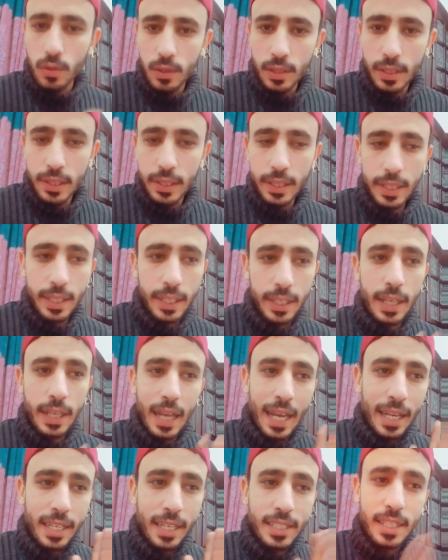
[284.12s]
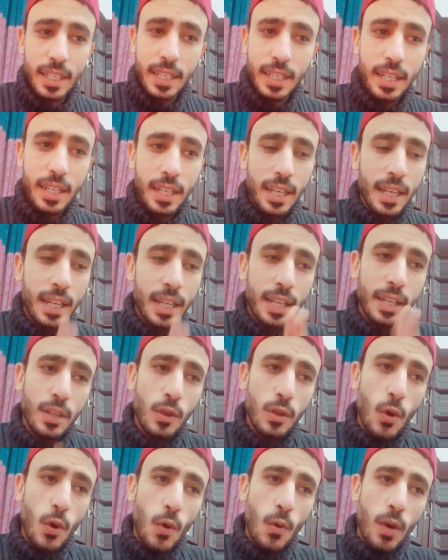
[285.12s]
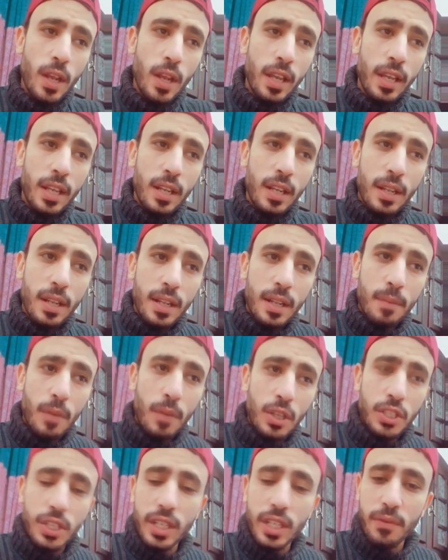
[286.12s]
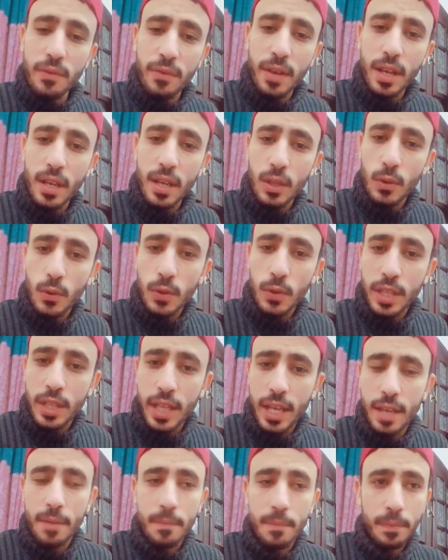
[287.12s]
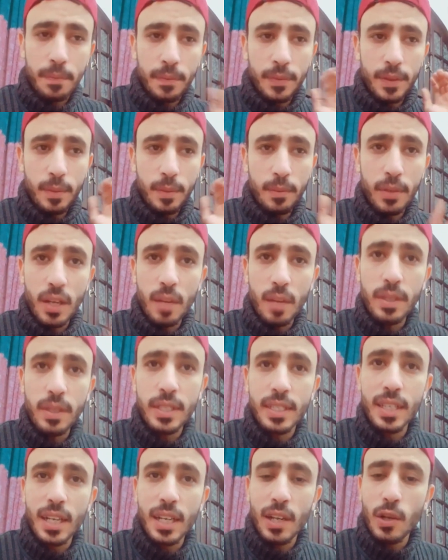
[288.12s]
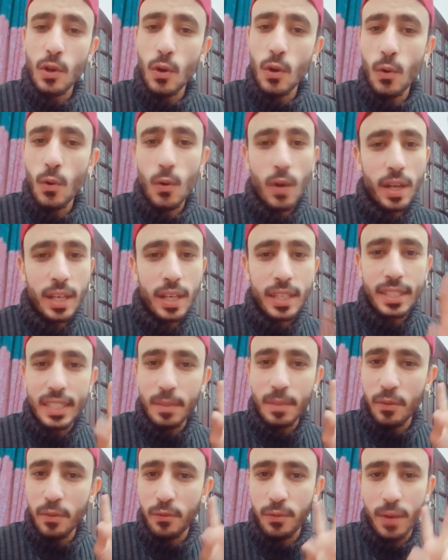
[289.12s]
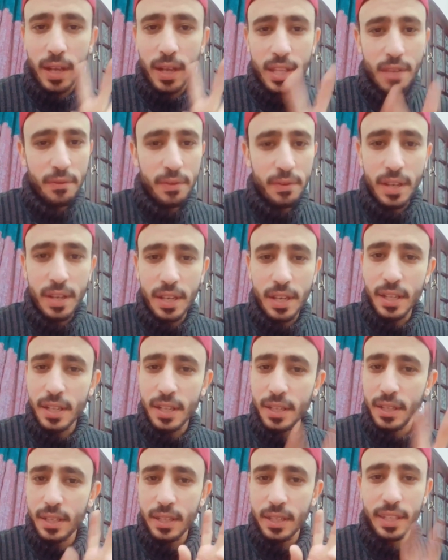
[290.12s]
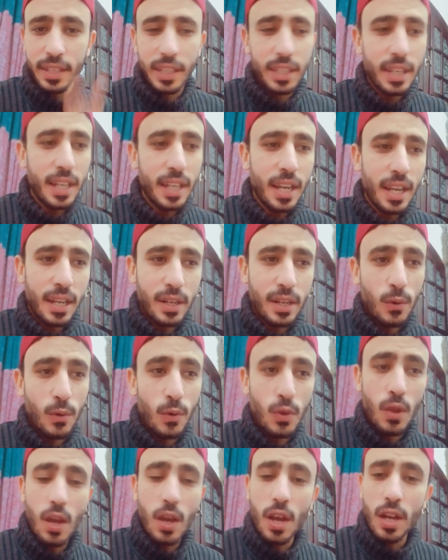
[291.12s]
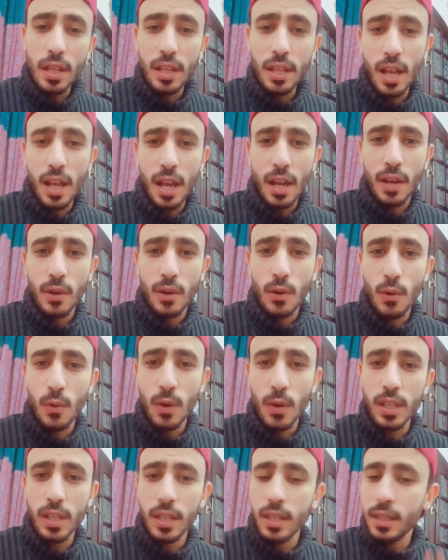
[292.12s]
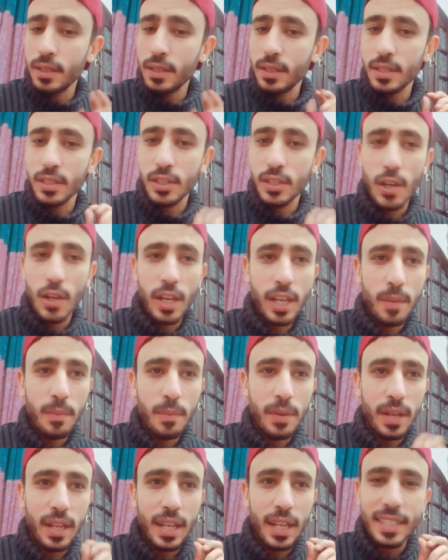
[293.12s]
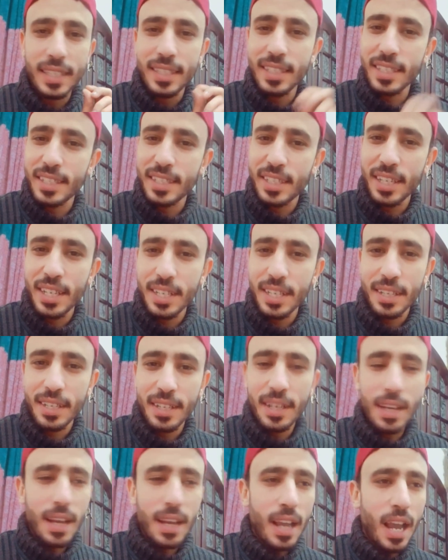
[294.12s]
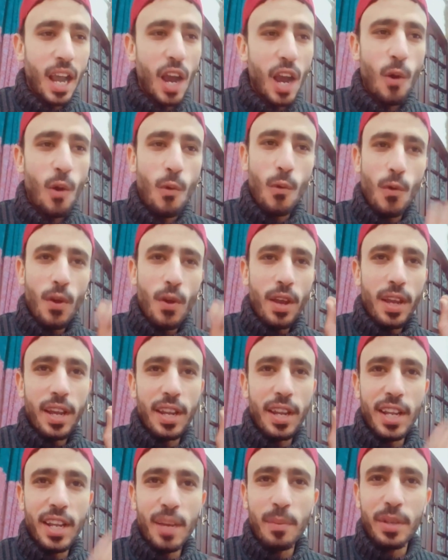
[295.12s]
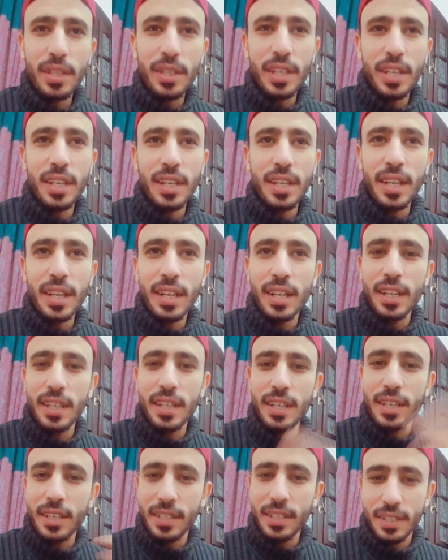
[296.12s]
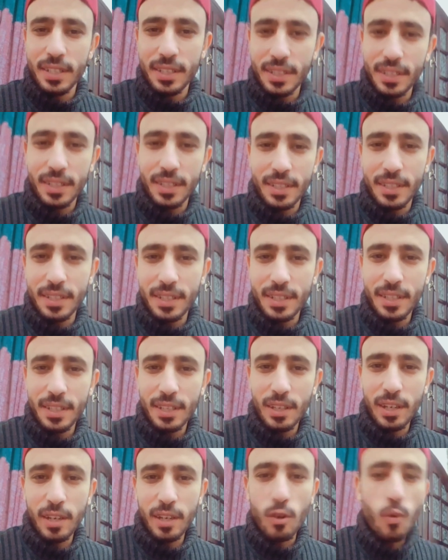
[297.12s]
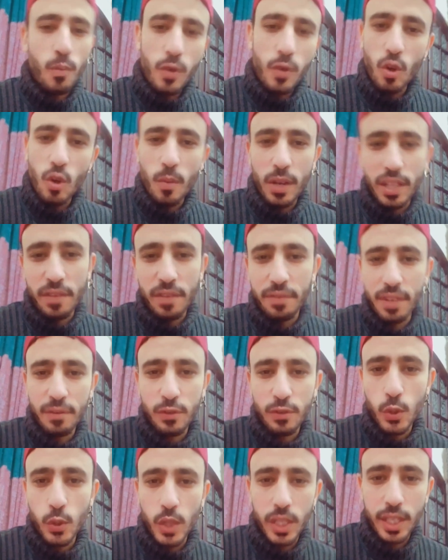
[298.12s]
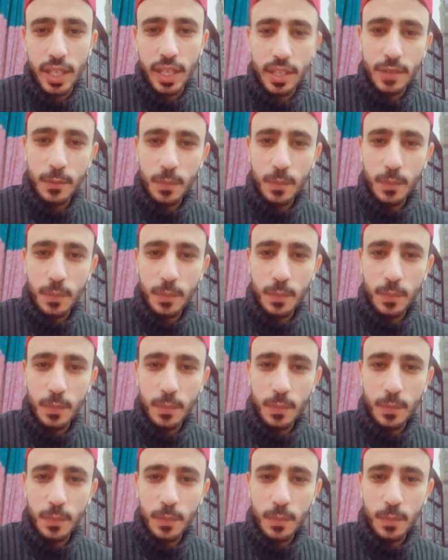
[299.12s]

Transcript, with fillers: ليه عريس الليله لان هو الماتش اللي فات قدام بيراميدز كان هو سبب في هدفين للنادي الاهلي والنهارده كان هو صاحب الاسيستين او اللعبتين اللي جم منهم هدفين في الشوط الثاني